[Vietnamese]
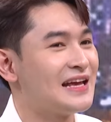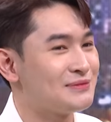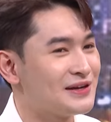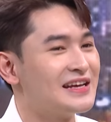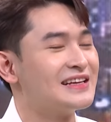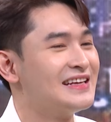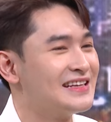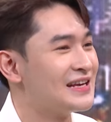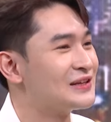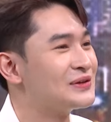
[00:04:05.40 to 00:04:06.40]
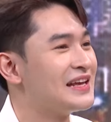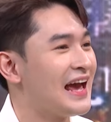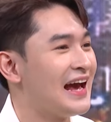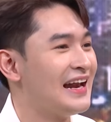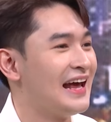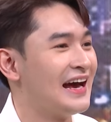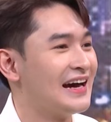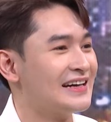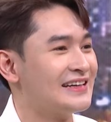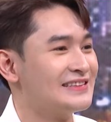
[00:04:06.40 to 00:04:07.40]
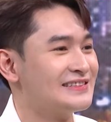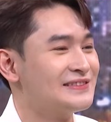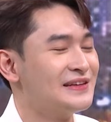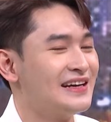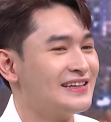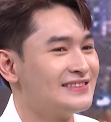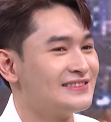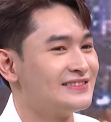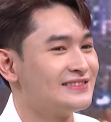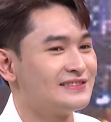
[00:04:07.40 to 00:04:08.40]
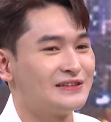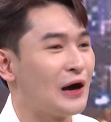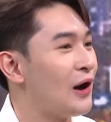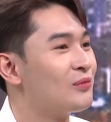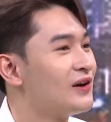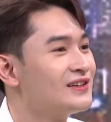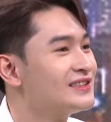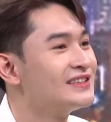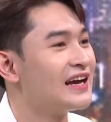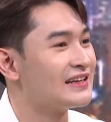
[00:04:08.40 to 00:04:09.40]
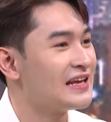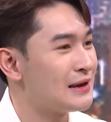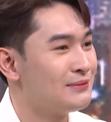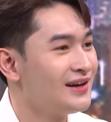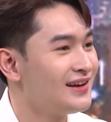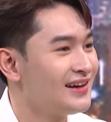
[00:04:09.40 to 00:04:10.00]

em nói thì với chị tương gia là không có hướng dẫn gì em hết